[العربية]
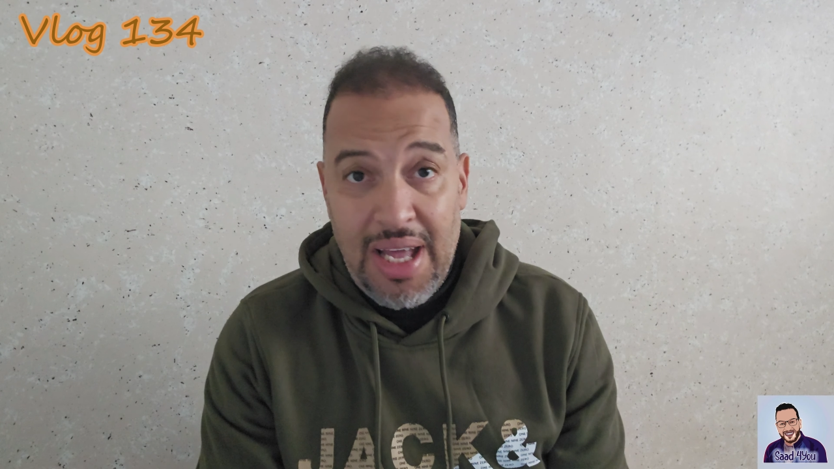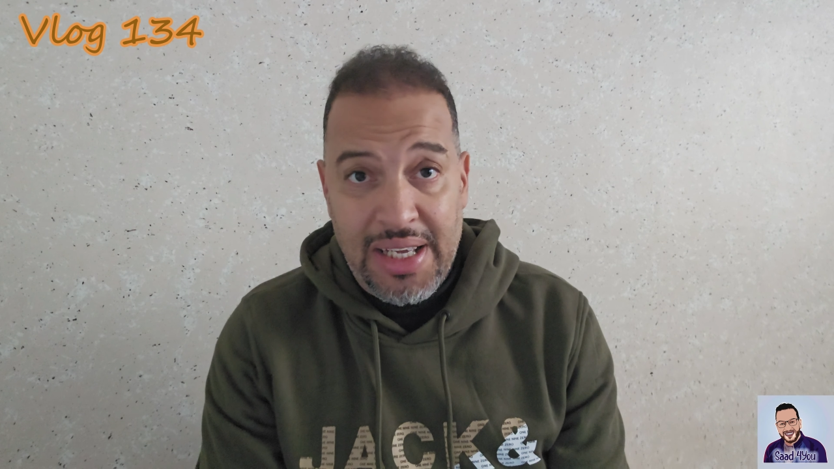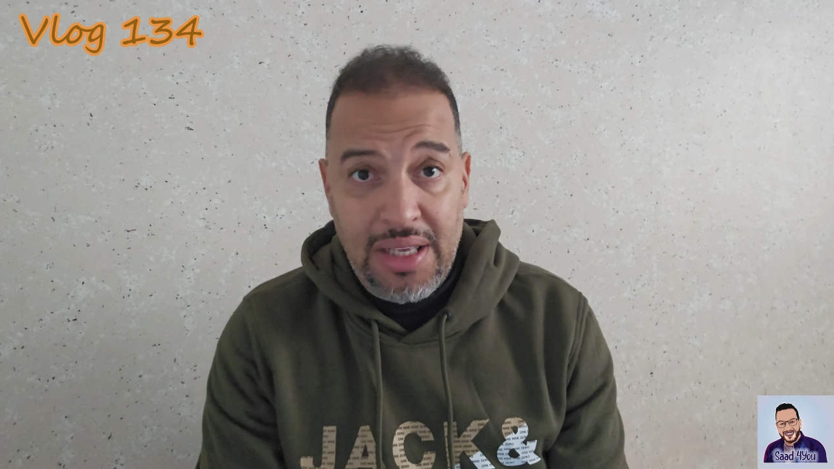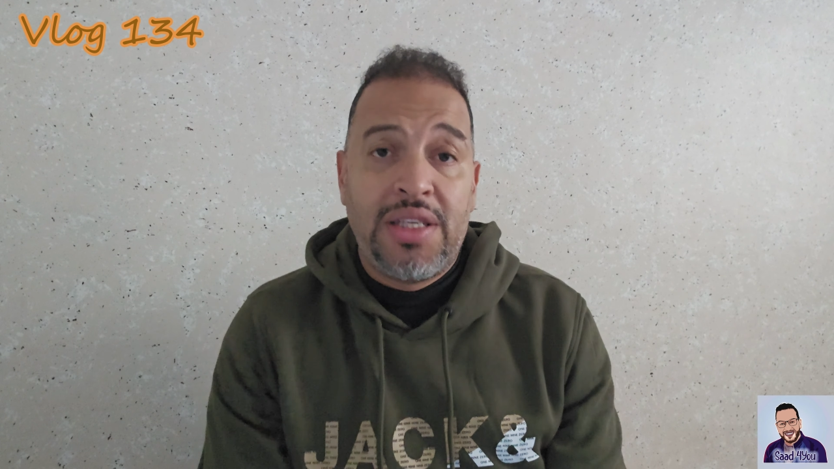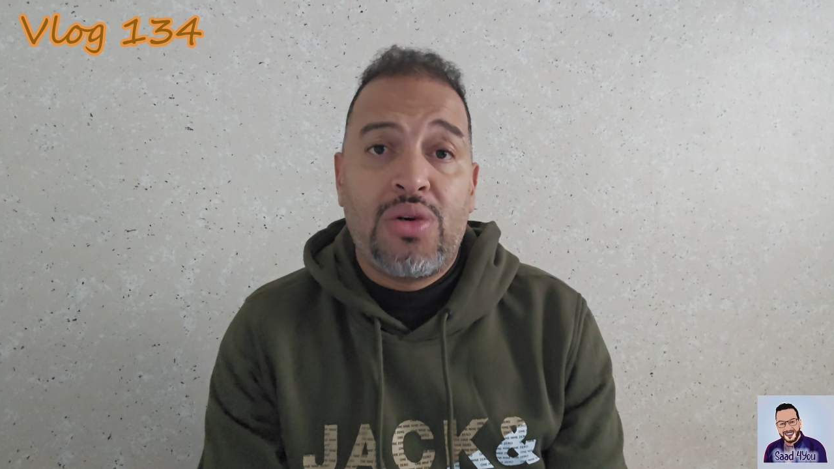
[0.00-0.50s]

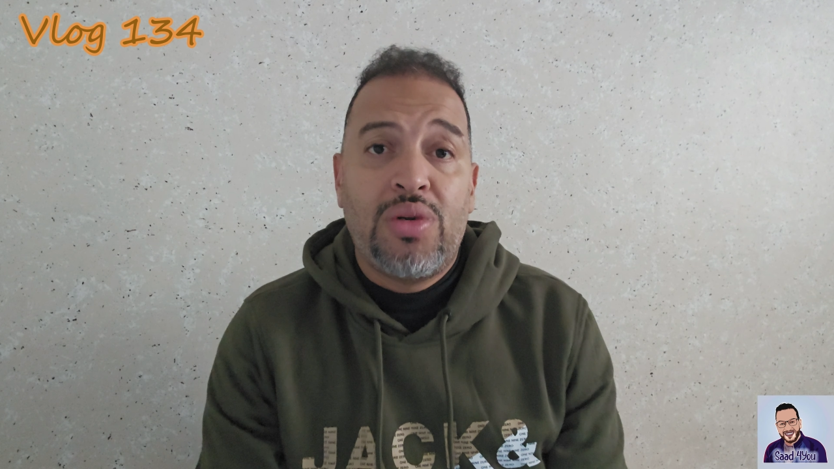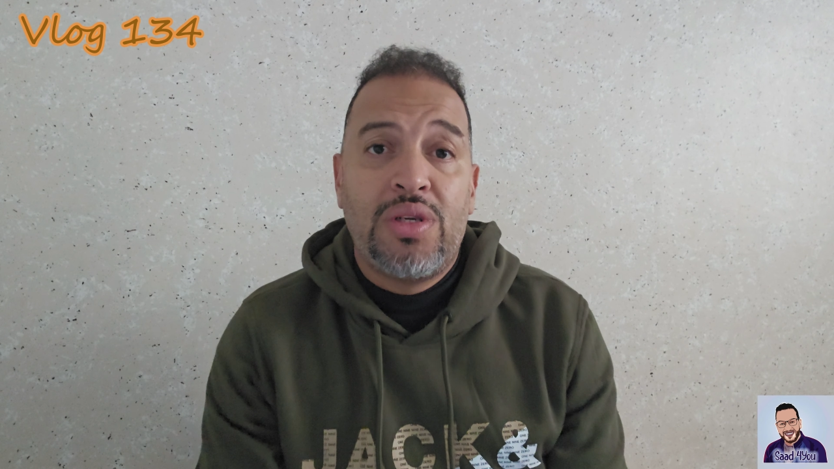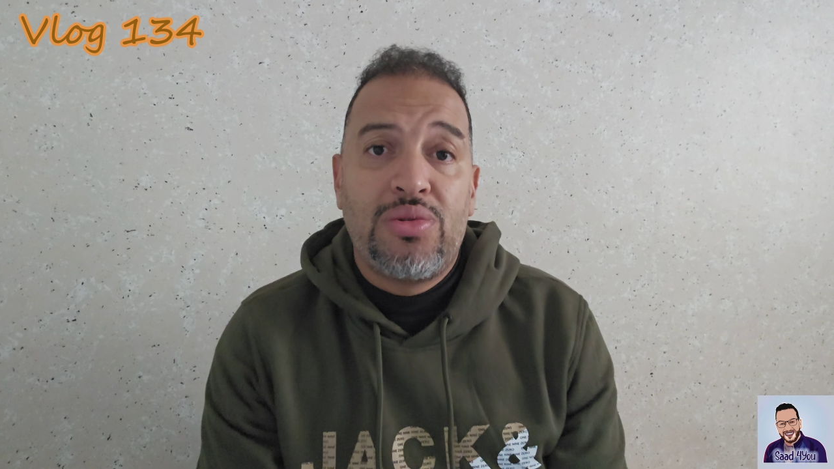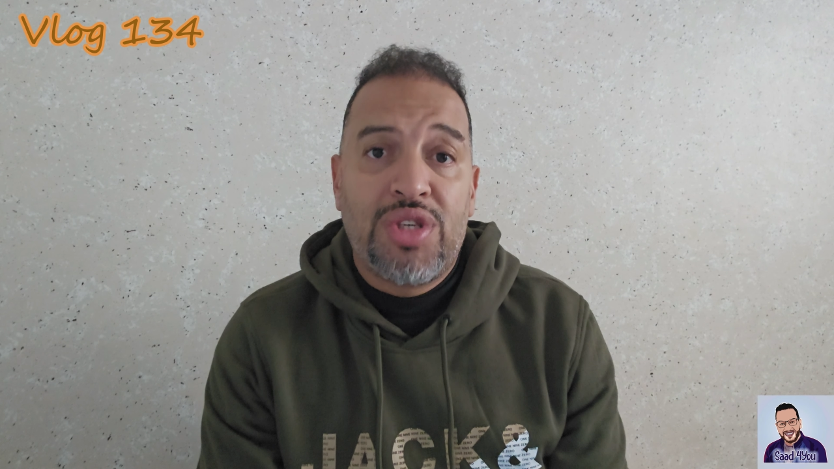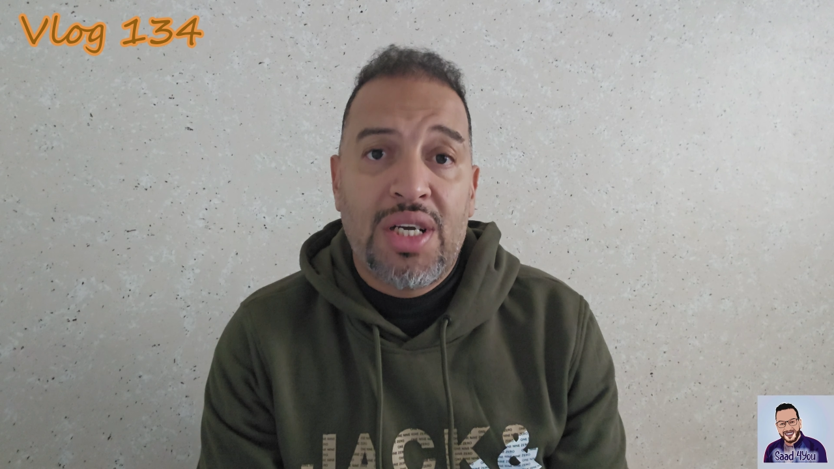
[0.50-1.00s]
اكيد غادي يكون
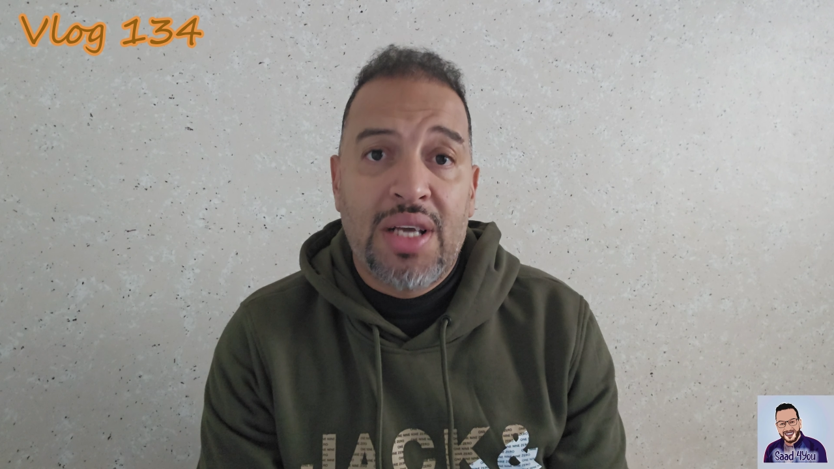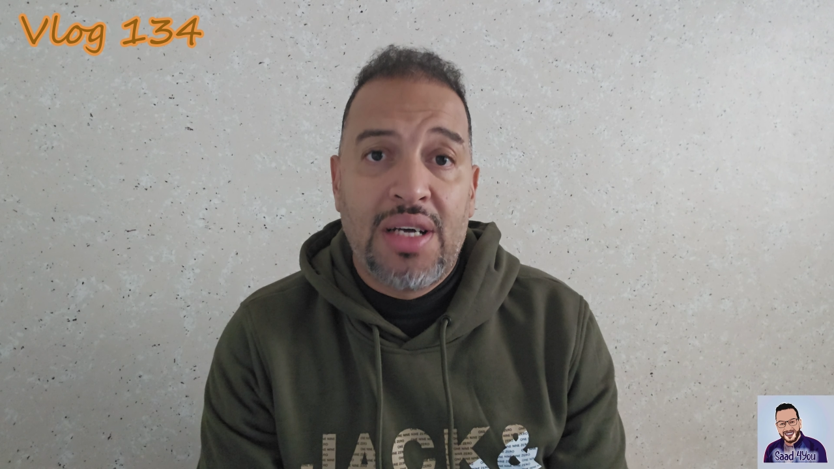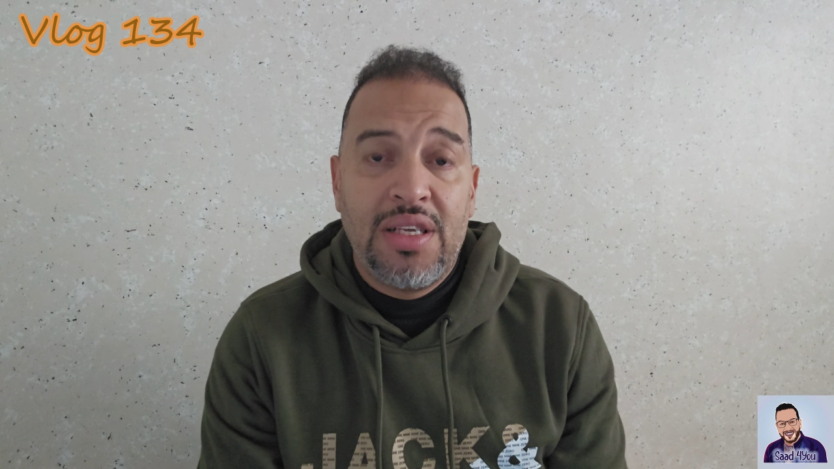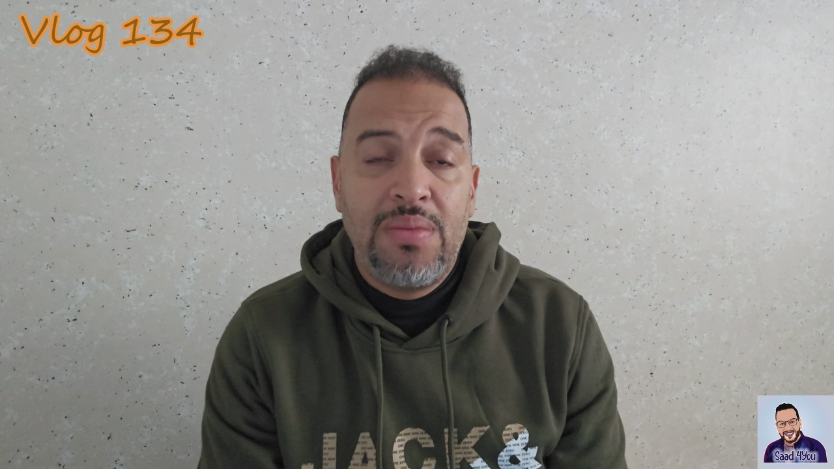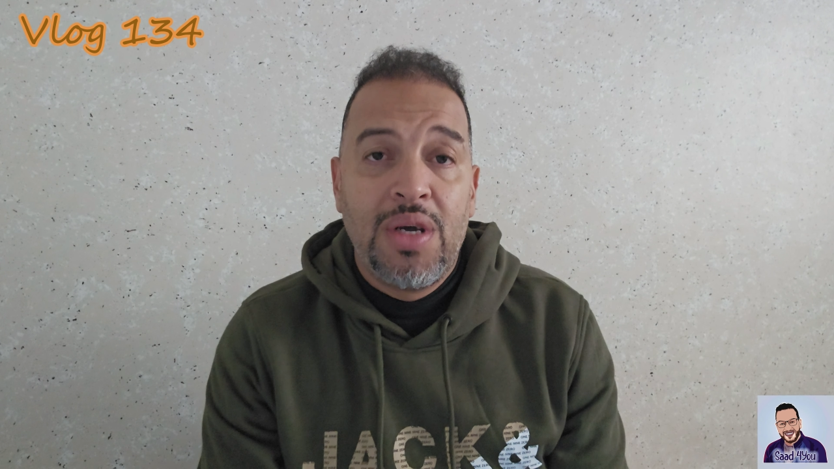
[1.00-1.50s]
عنده شان
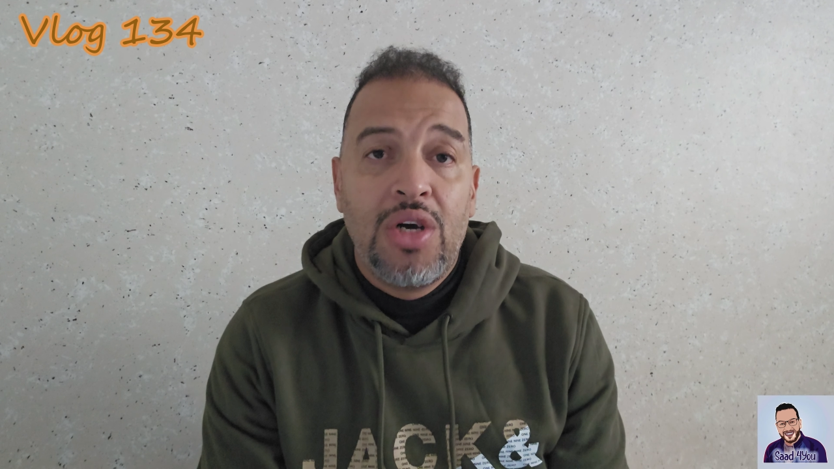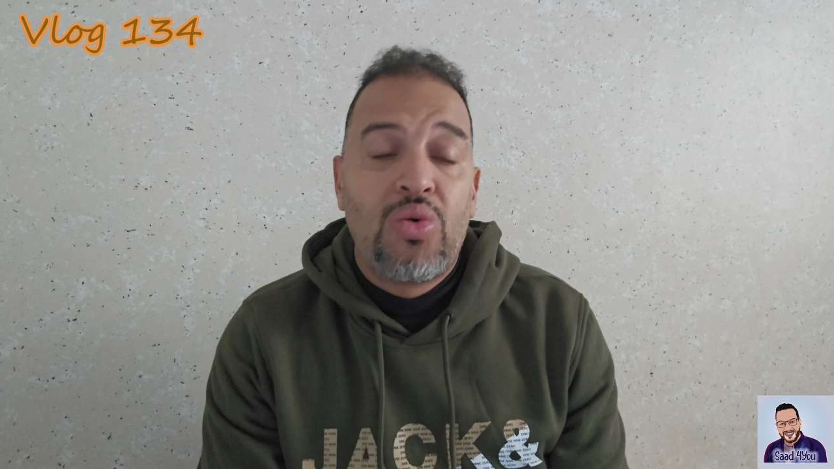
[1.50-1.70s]
عظيم